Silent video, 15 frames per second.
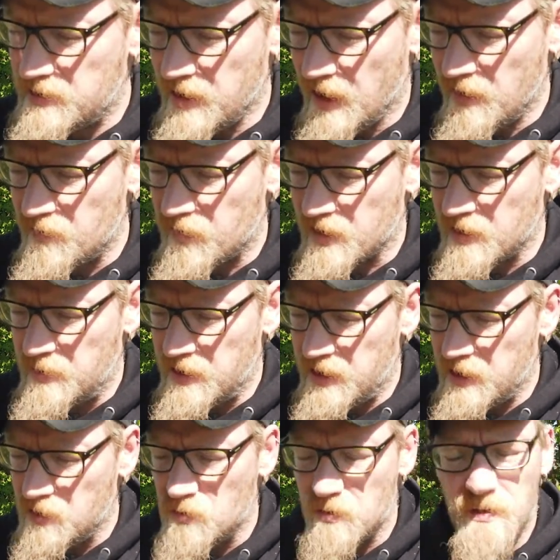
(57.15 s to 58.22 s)
die einfache
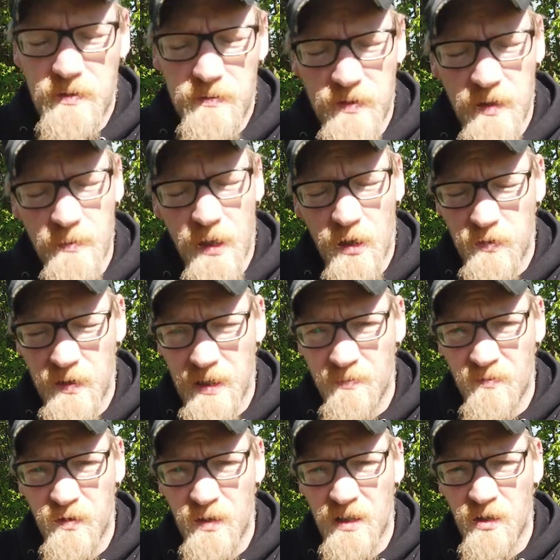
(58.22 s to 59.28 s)
Bedienung, wie man auch
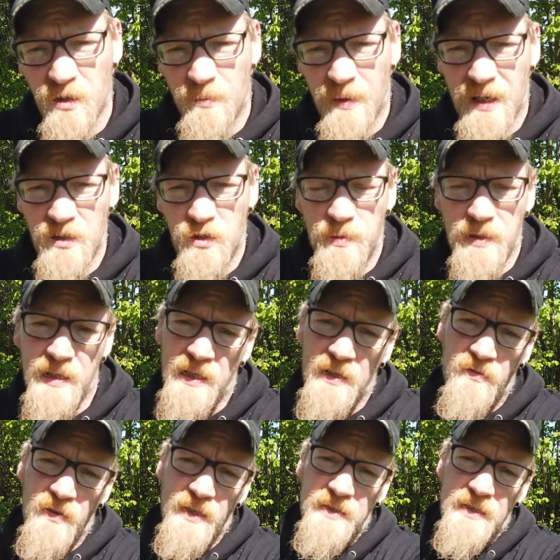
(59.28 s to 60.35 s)
eben von der normalen
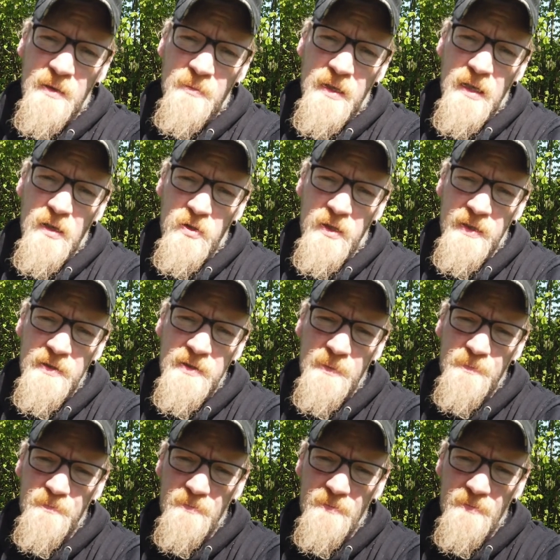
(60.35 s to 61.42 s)
Spiegelreflexkamera auch kennt.